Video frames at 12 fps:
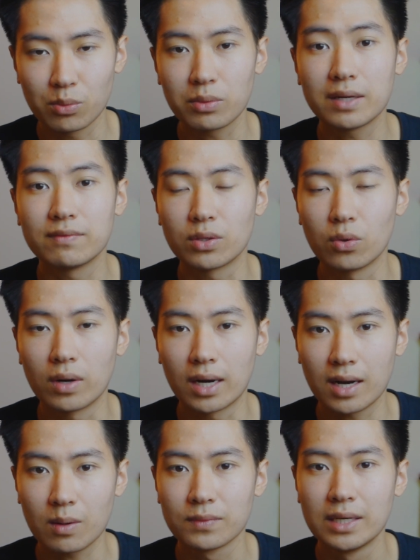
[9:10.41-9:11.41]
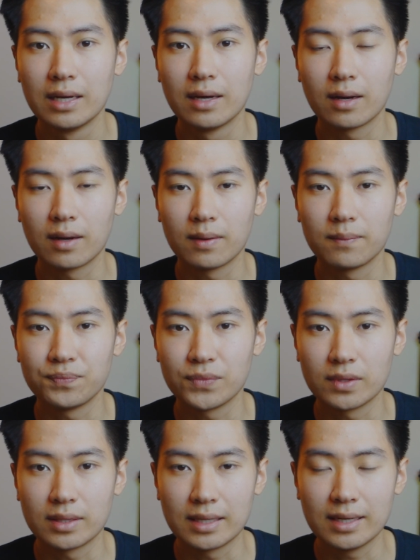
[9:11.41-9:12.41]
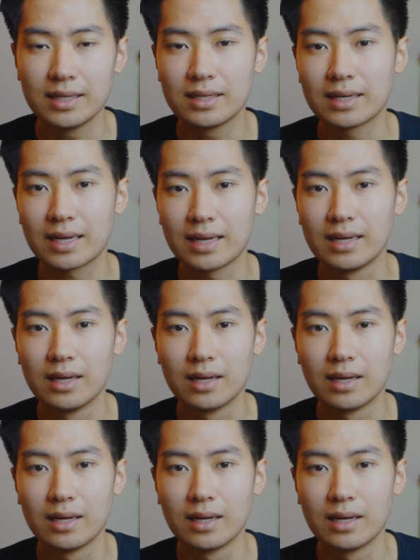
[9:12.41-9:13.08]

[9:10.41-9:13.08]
cũng cần phải cố gắng học. Thế nên là